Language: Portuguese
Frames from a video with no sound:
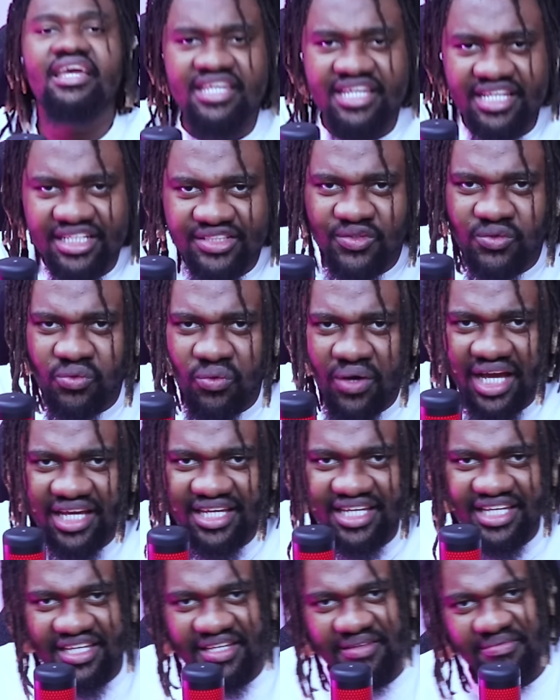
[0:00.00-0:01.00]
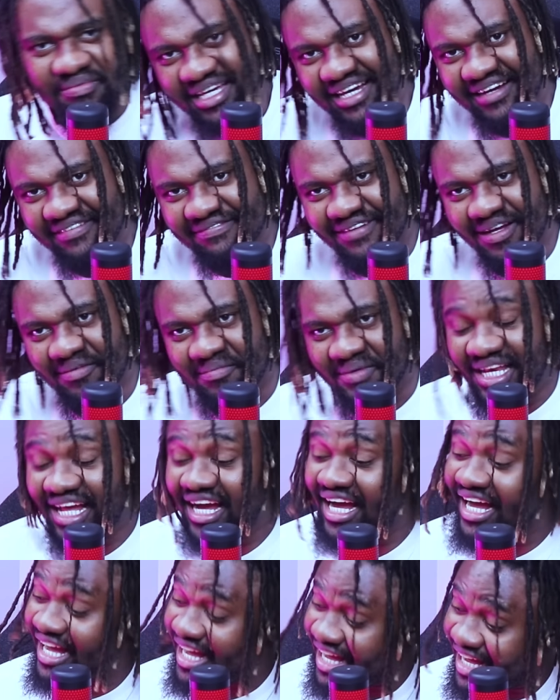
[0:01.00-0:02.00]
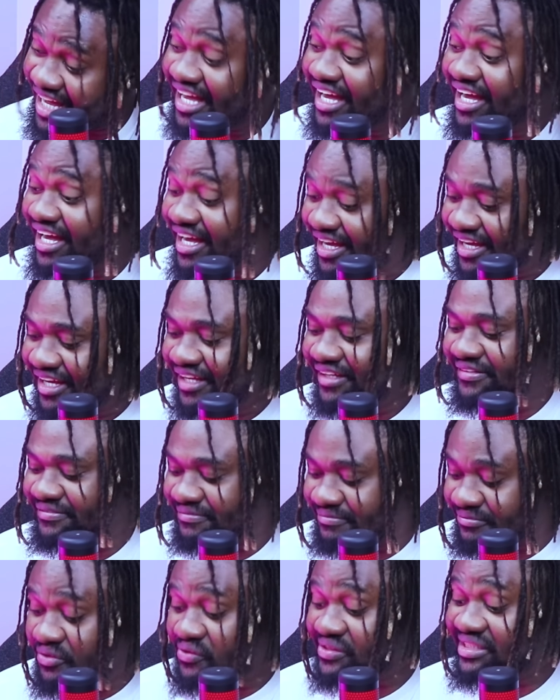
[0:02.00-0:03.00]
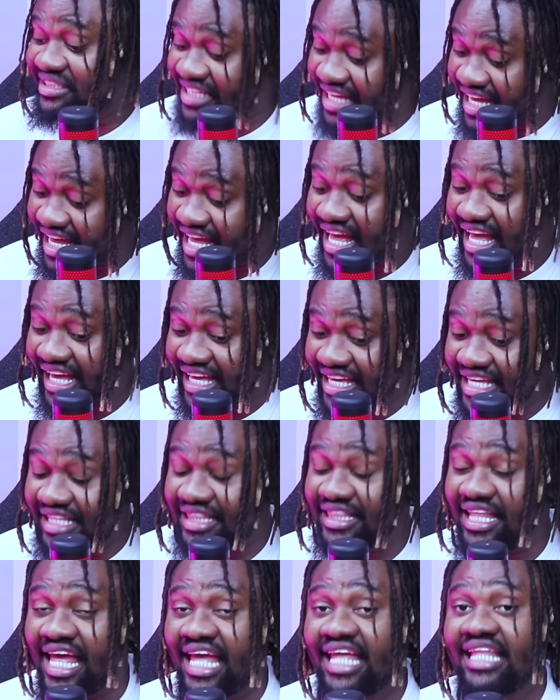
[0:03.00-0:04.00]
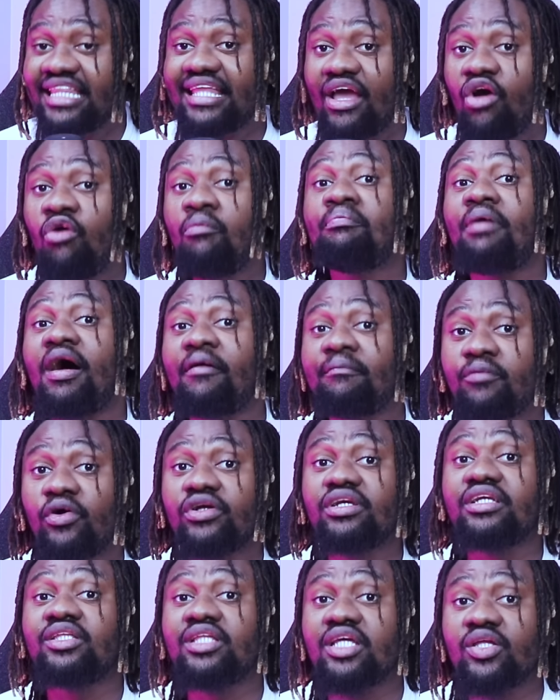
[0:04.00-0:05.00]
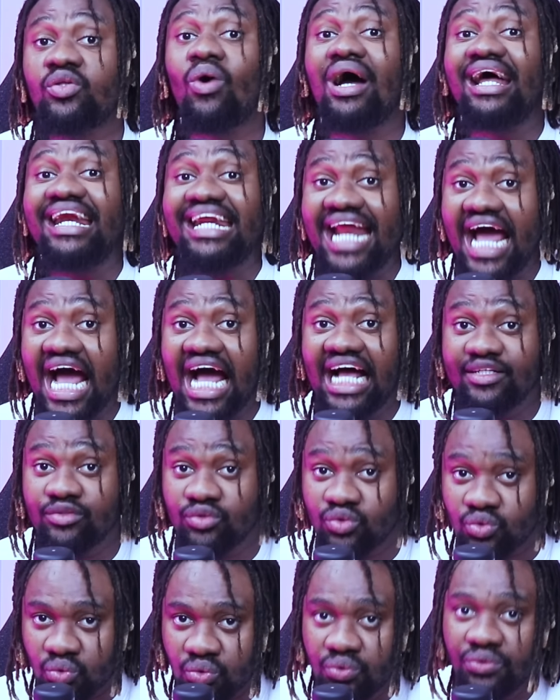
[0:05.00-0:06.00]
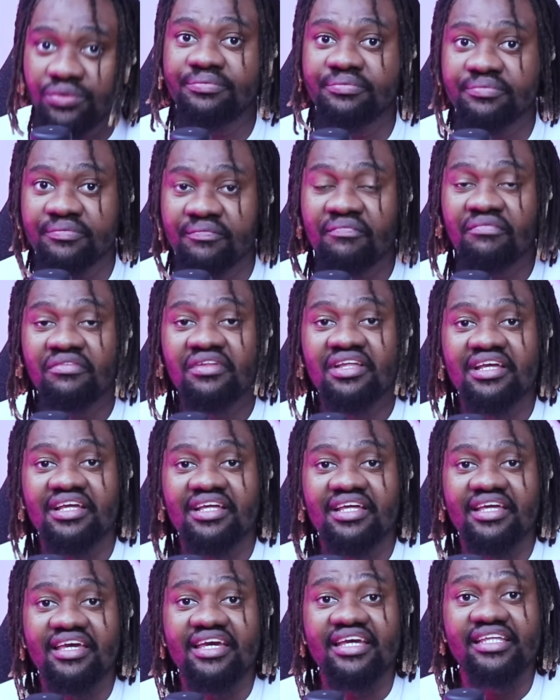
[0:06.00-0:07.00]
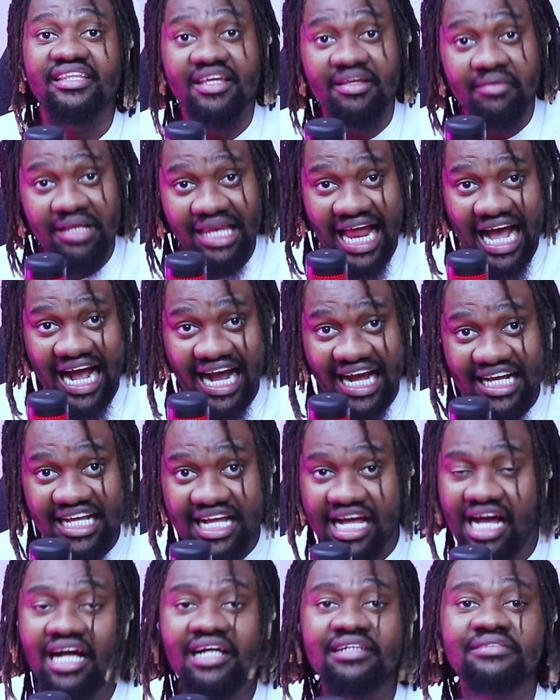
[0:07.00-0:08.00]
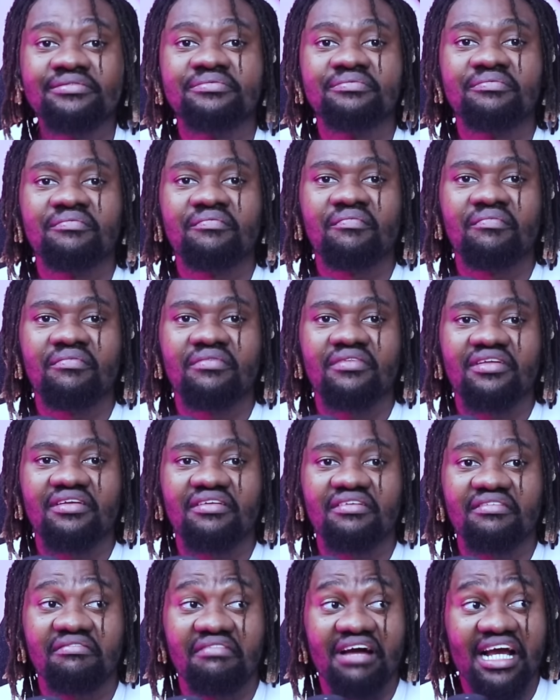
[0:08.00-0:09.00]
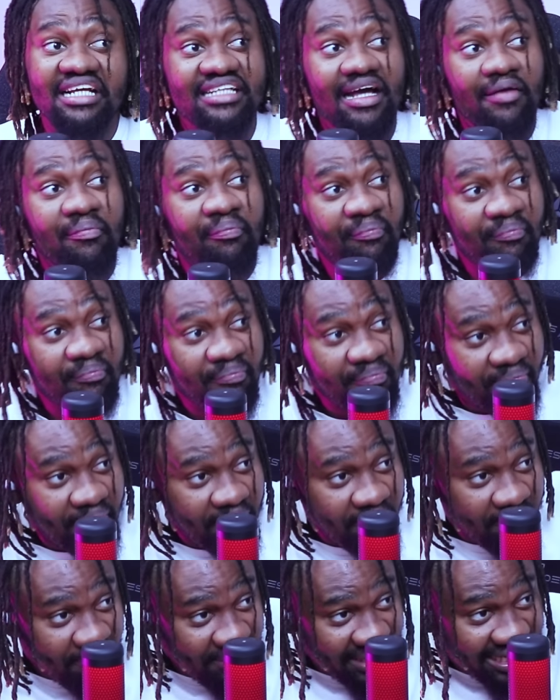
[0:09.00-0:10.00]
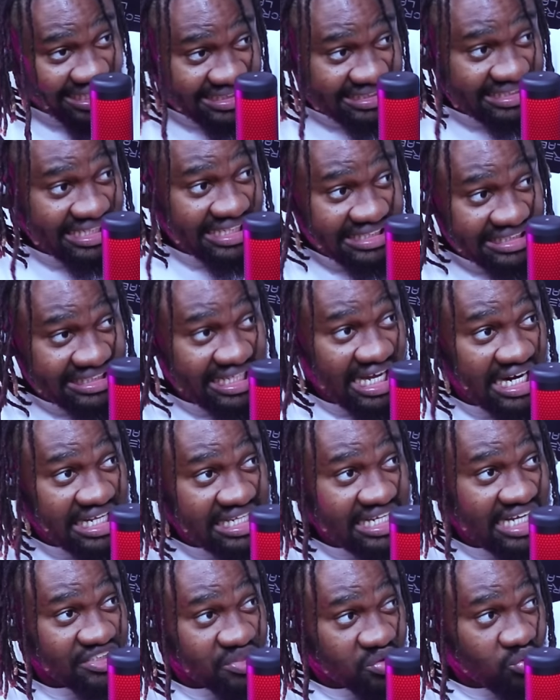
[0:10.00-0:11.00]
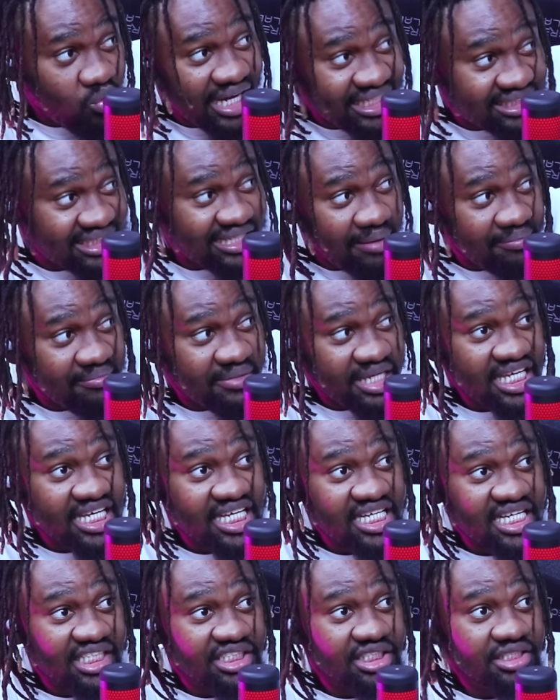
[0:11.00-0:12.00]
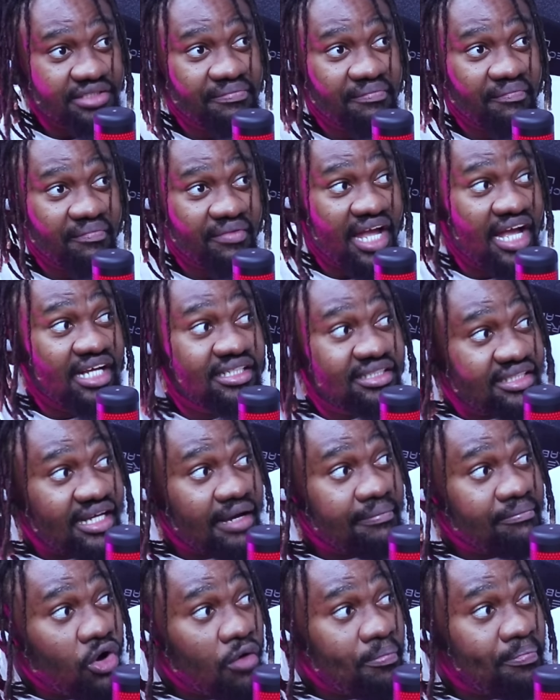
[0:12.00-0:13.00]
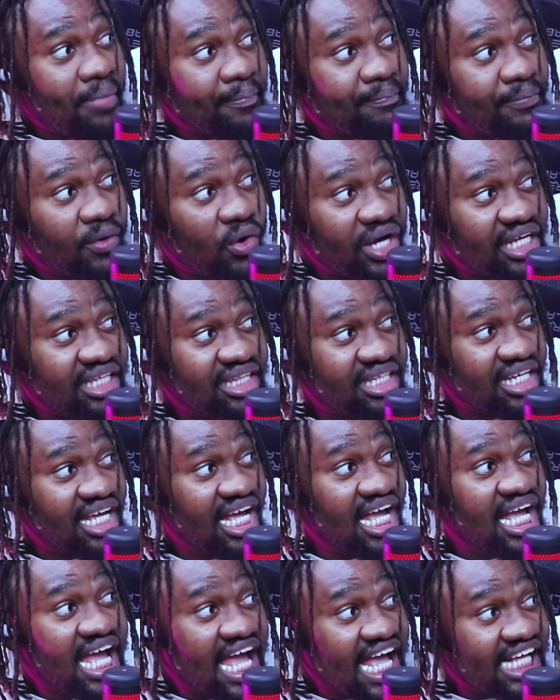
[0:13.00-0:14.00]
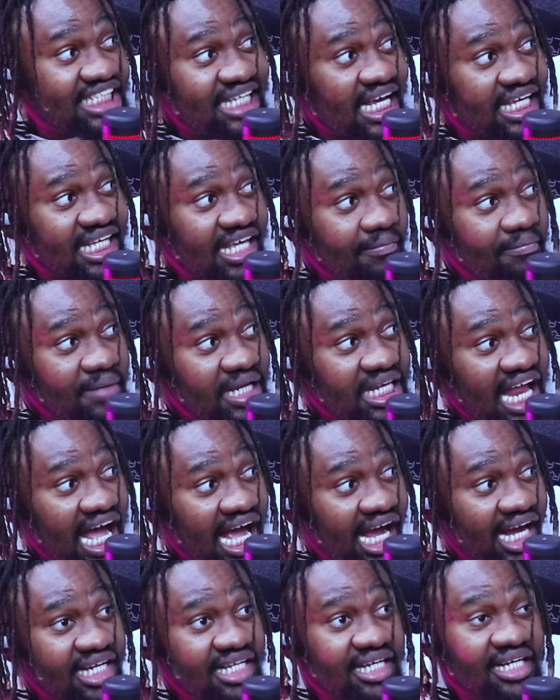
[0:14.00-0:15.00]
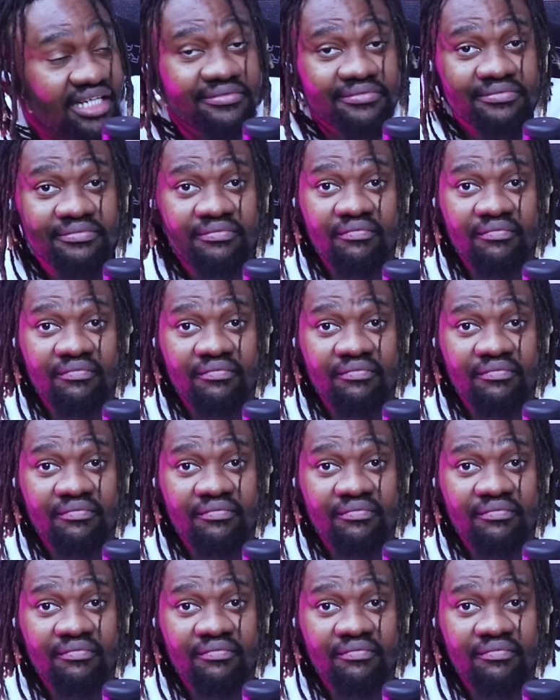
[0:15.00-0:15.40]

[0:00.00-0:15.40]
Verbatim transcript: isso aí, minha família. Ah, você que tem teu papo do arraso, que te larga, vais apresentar nas tuas amigas. Esse é meu papoite, esse é que me larga.